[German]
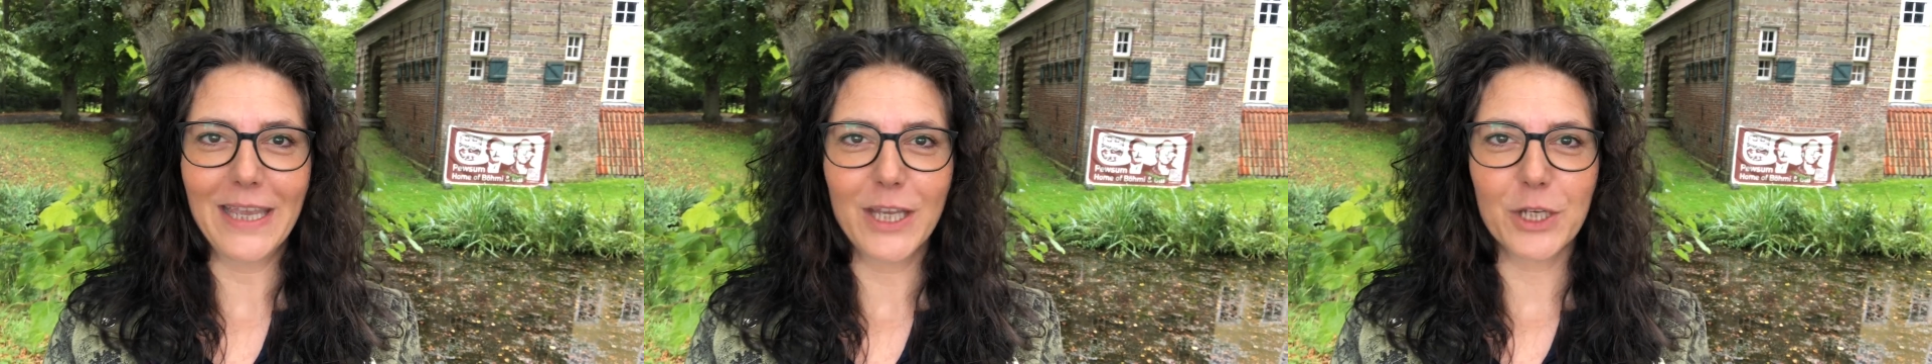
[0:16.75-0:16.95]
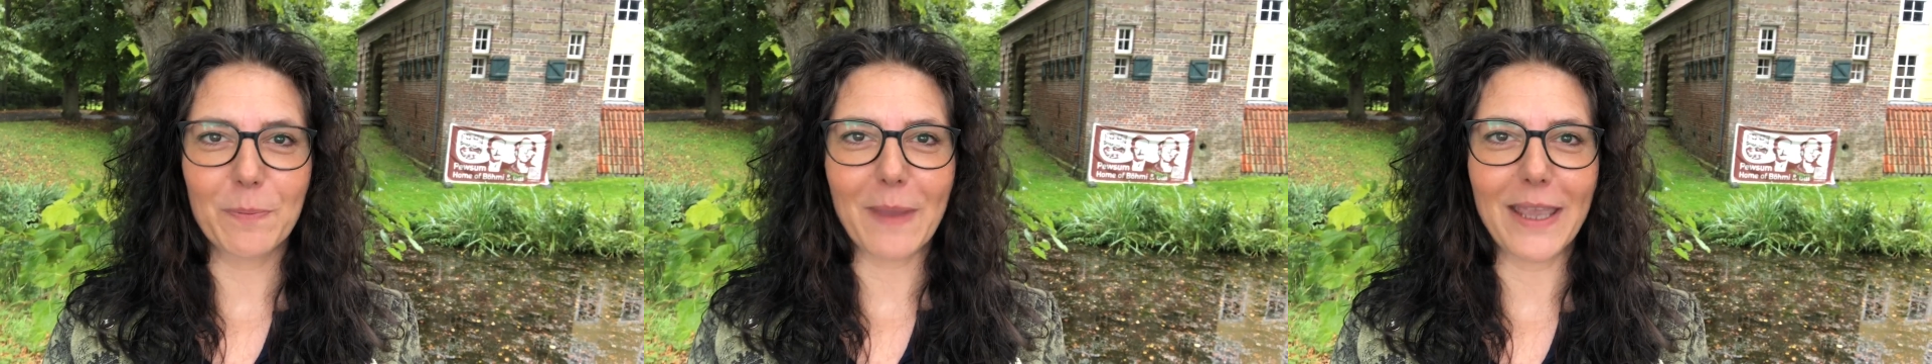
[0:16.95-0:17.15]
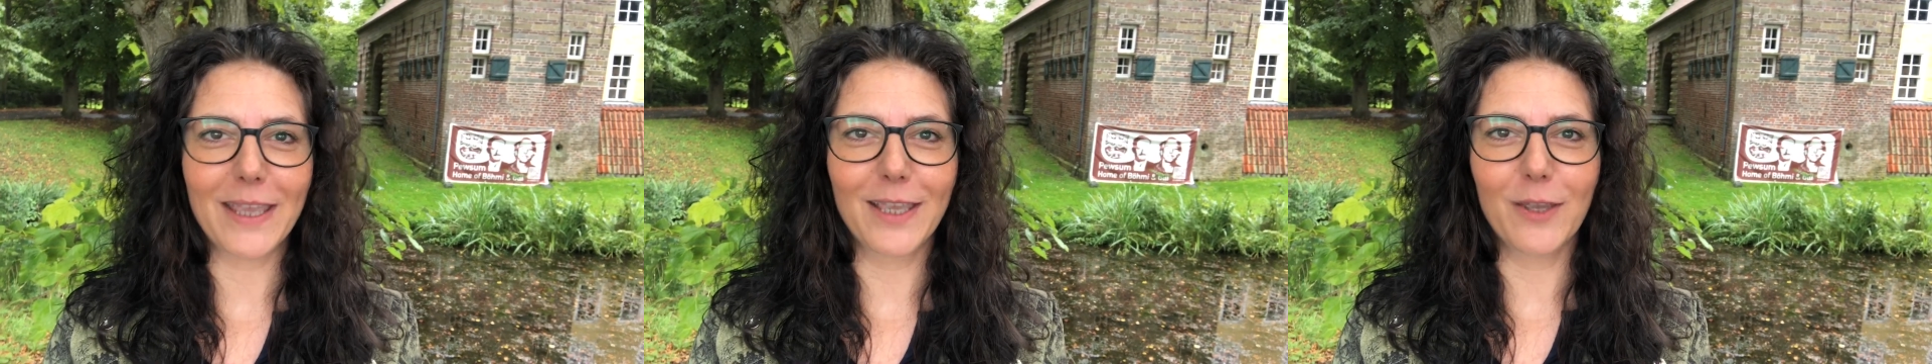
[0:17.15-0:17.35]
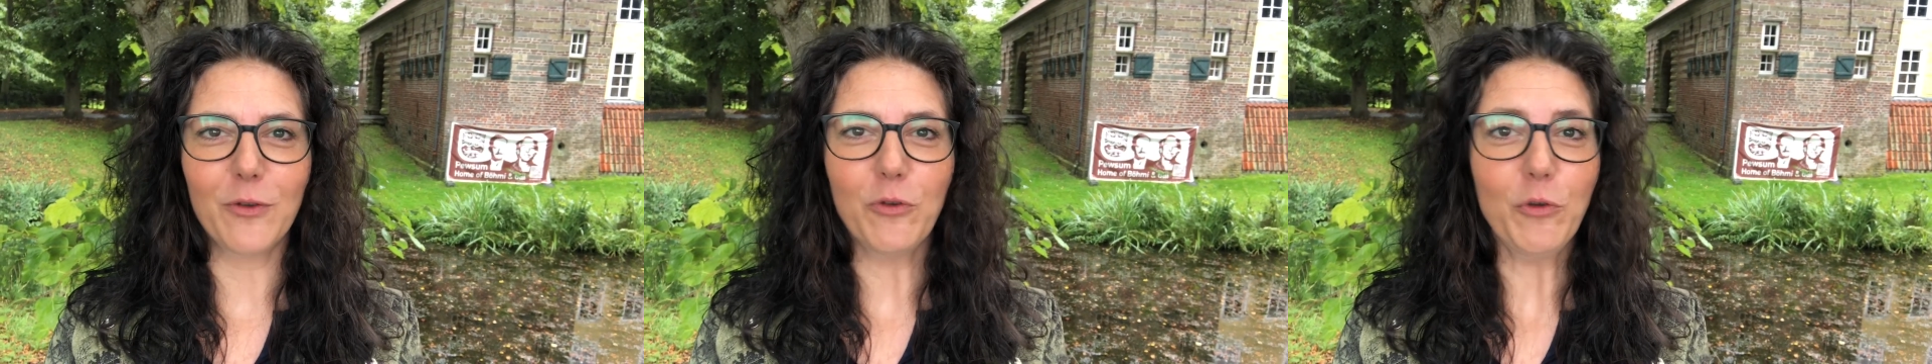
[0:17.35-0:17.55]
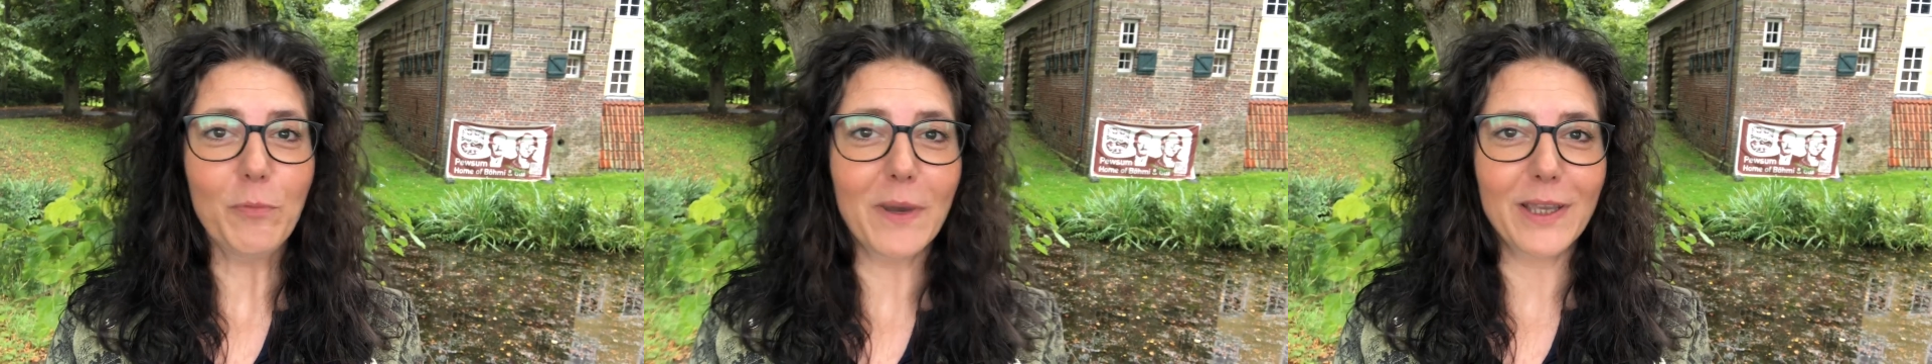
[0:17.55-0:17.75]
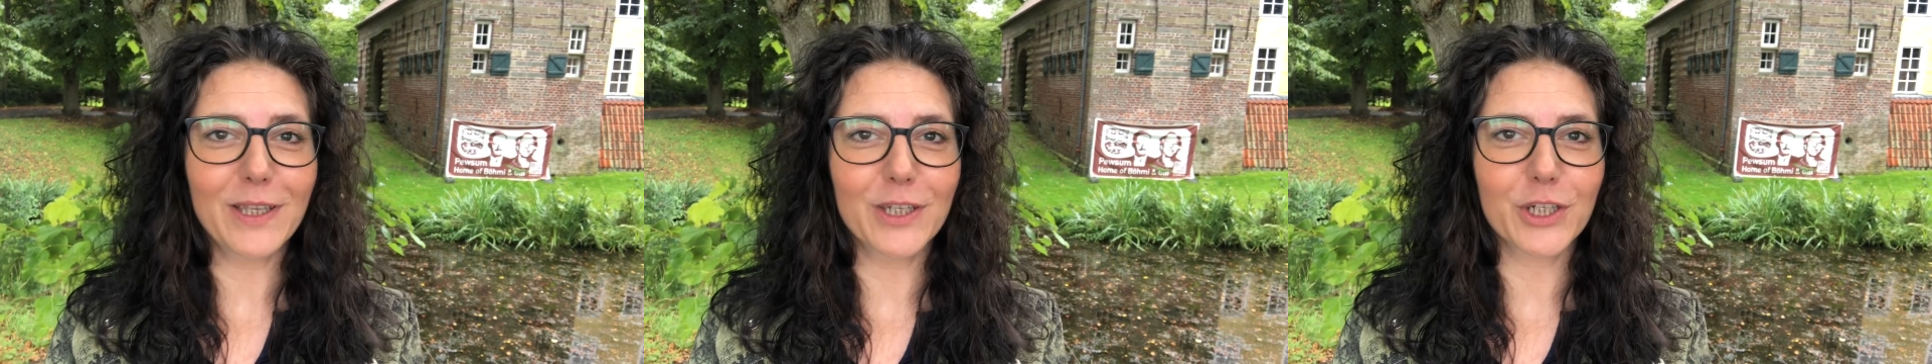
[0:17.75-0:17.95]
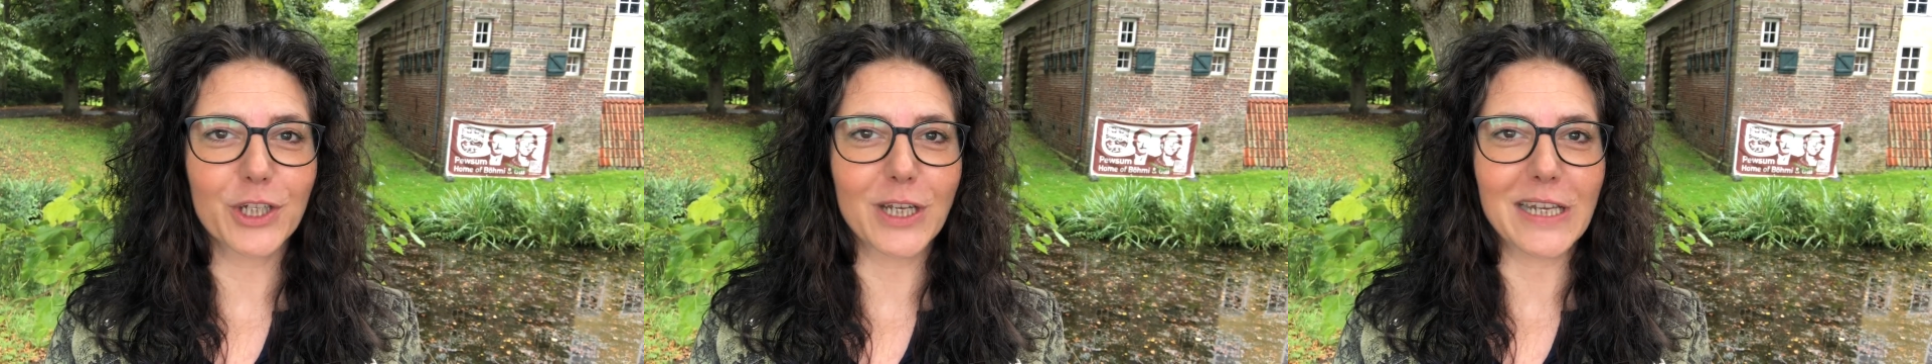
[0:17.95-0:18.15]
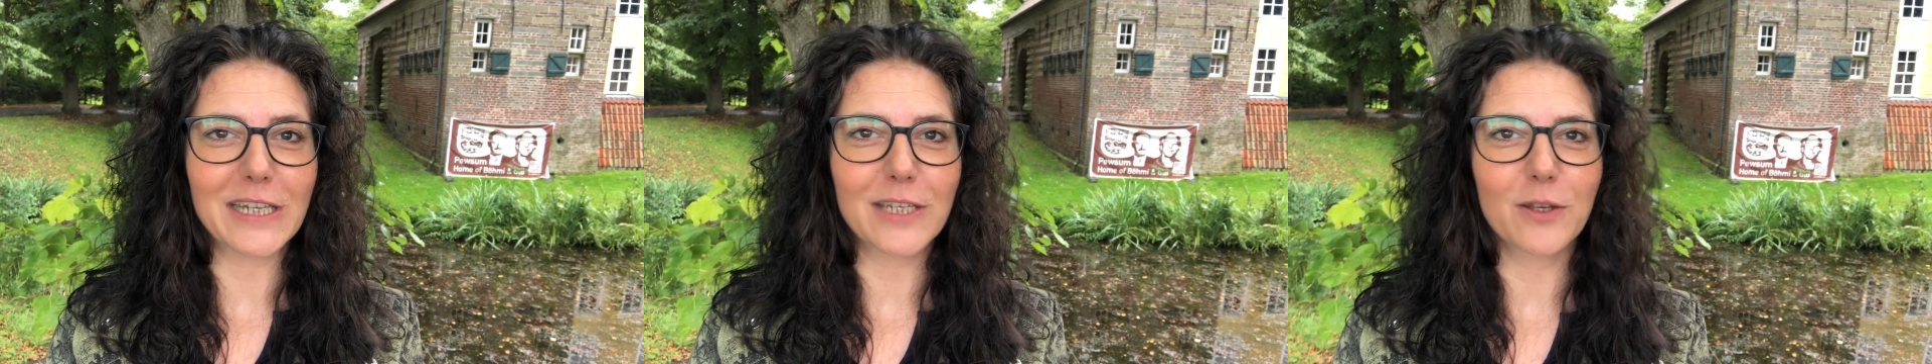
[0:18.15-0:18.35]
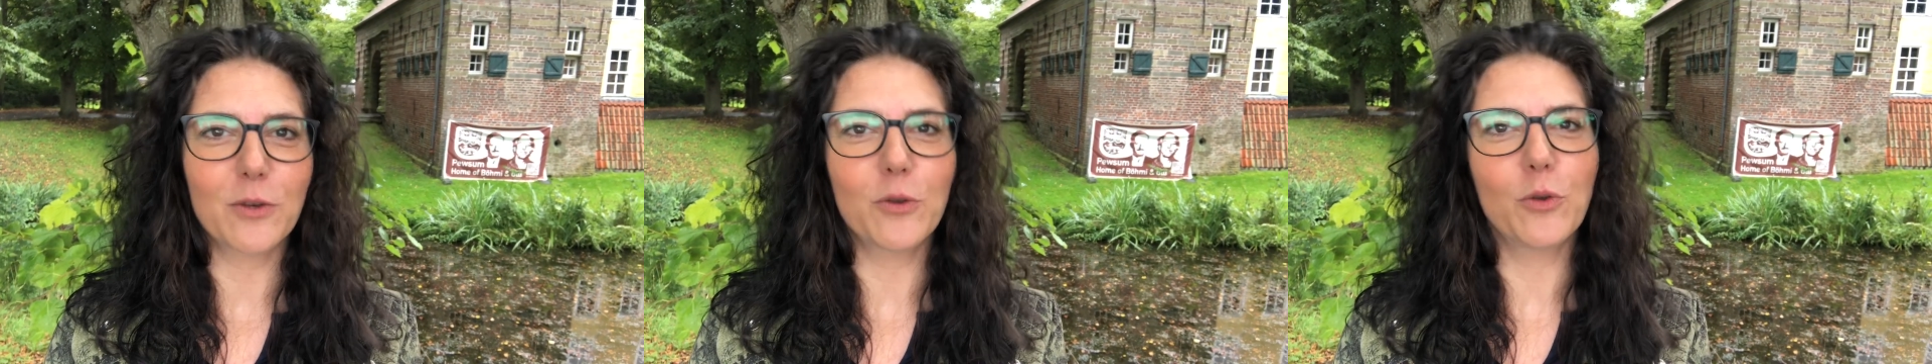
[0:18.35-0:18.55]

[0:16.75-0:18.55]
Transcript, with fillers: Sprechen über ihr Schild,